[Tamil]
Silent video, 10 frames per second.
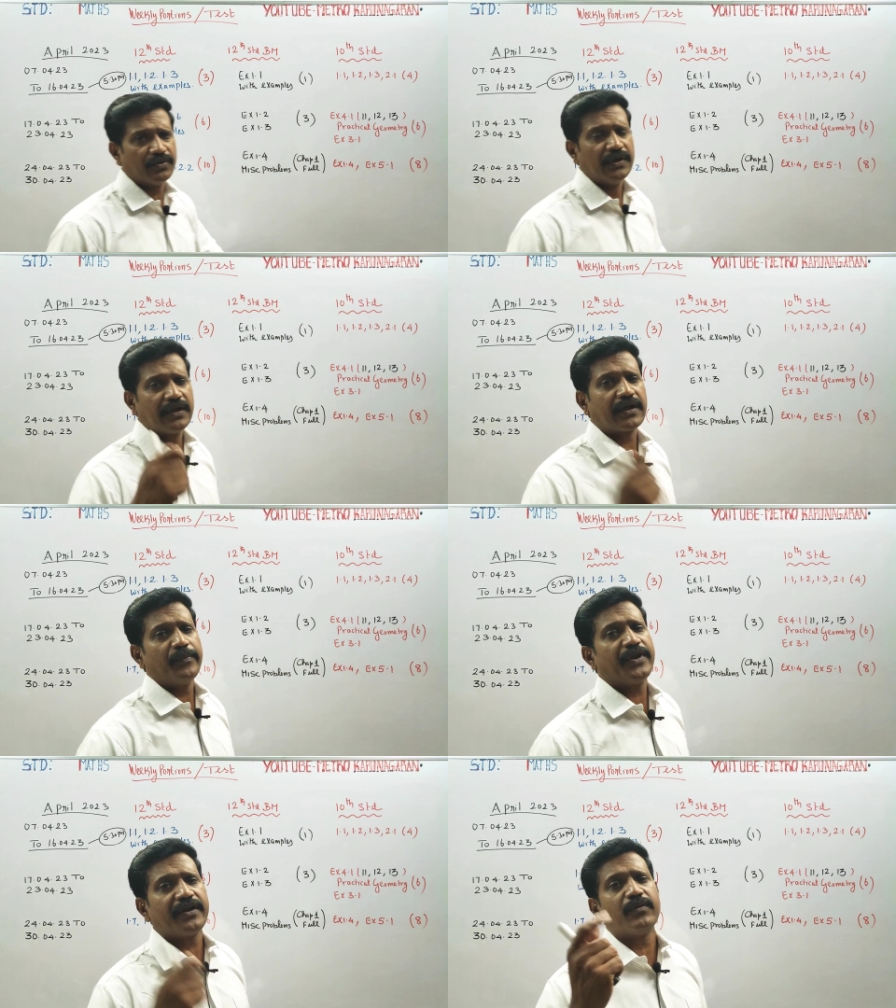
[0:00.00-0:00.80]
டூ
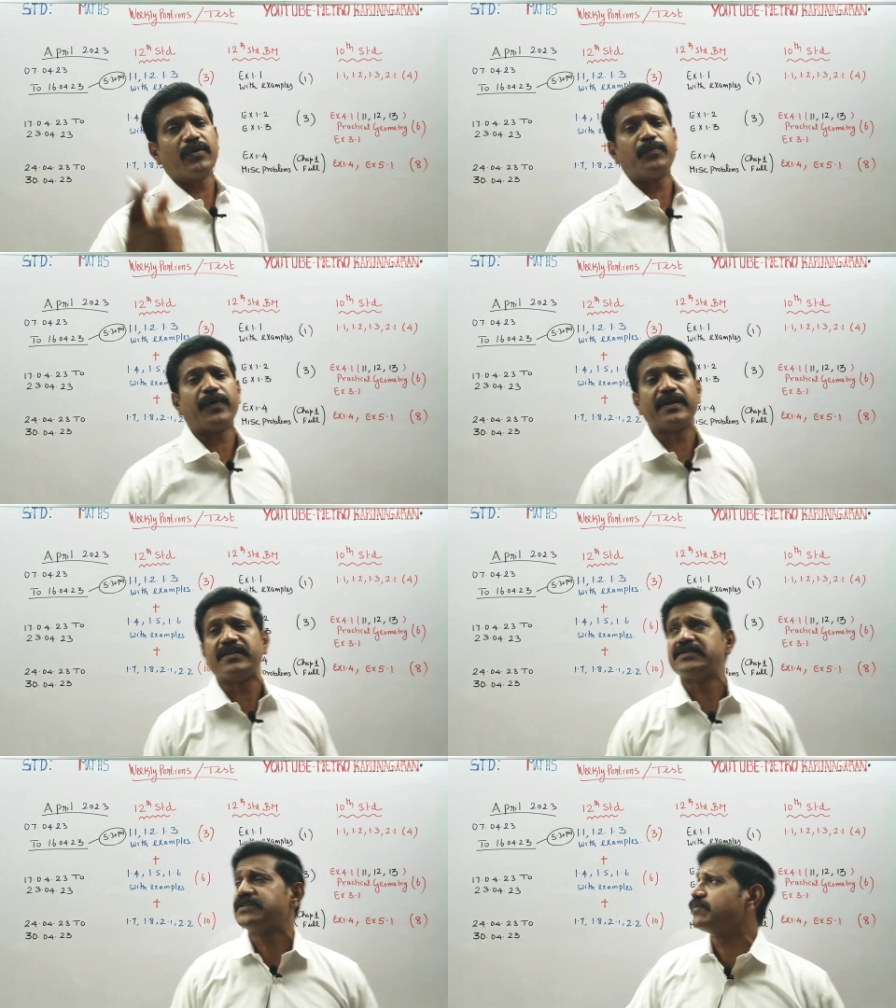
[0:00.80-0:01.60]
கம்ப்ளீட்டட் ஒன் பாயிண்ட்
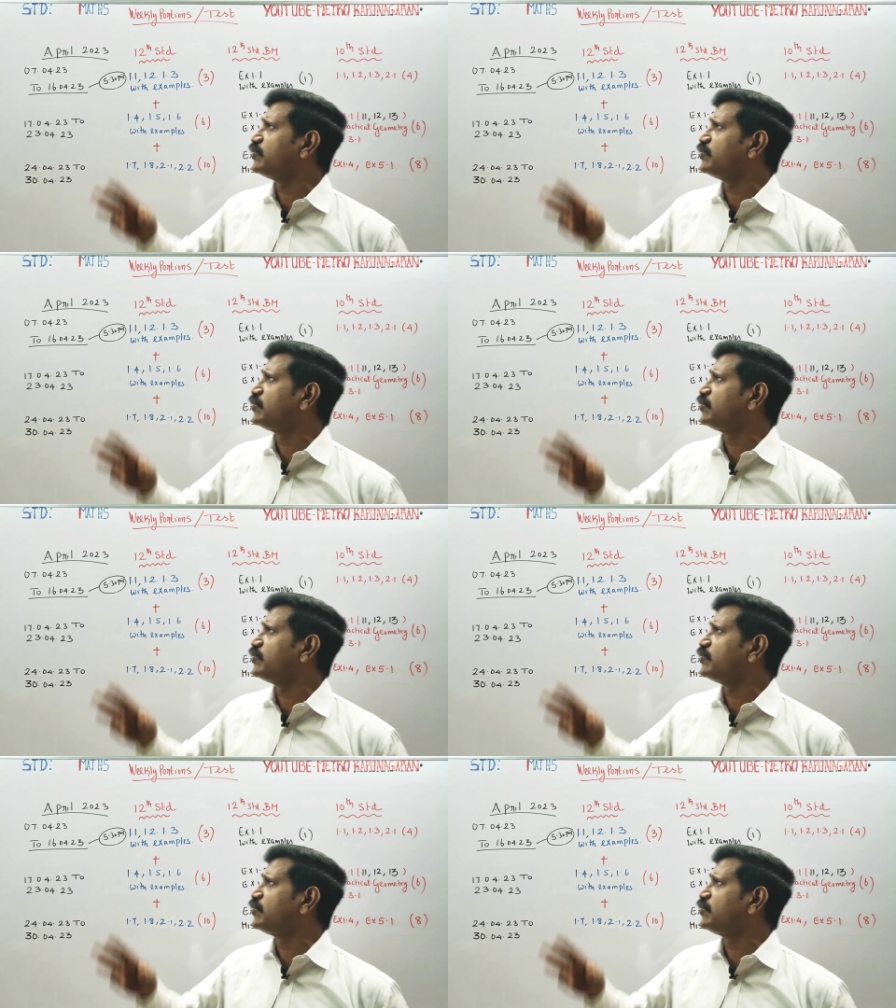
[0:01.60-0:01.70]
த்ரீ சார்